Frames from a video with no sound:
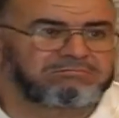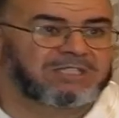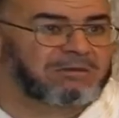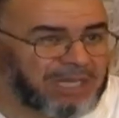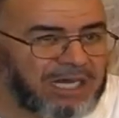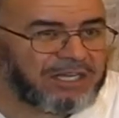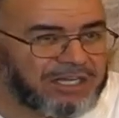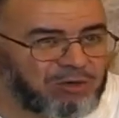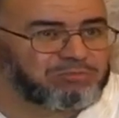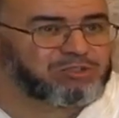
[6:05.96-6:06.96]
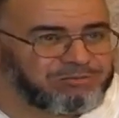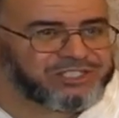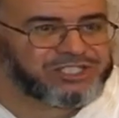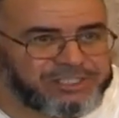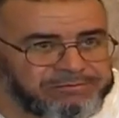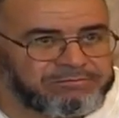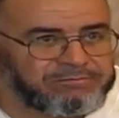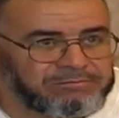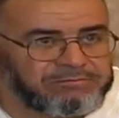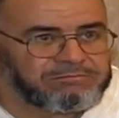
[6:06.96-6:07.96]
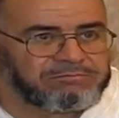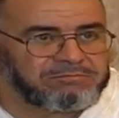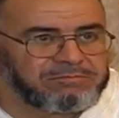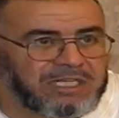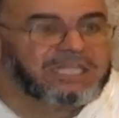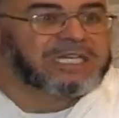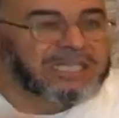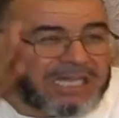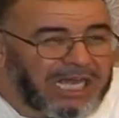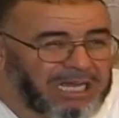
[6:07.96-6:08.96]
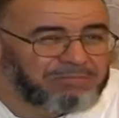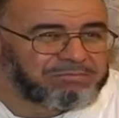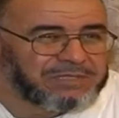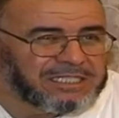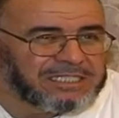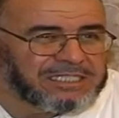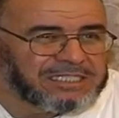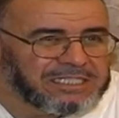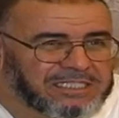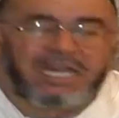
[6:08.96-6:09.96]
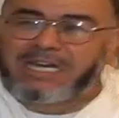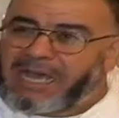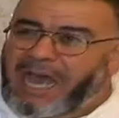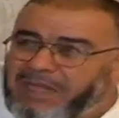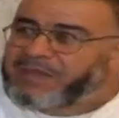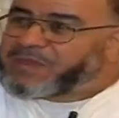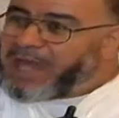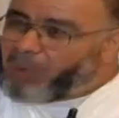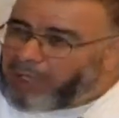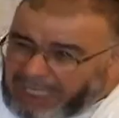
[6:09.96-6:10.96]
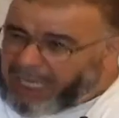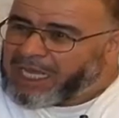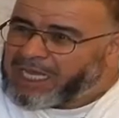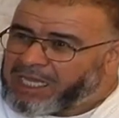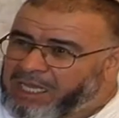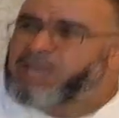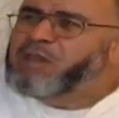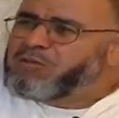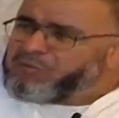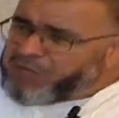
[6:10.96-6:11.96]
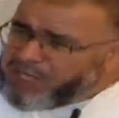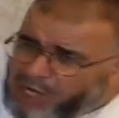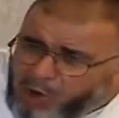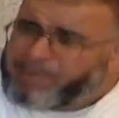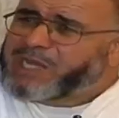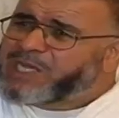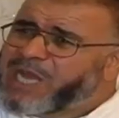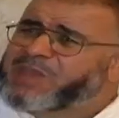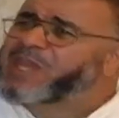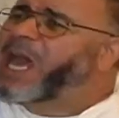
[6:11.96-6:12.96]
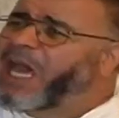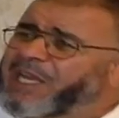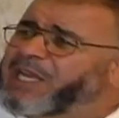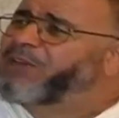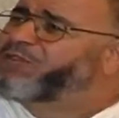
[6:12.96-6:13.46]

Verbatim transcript: كما قال نعوم شومسكي الانقلاب كان على الطاولة في اليوم الذي أعلن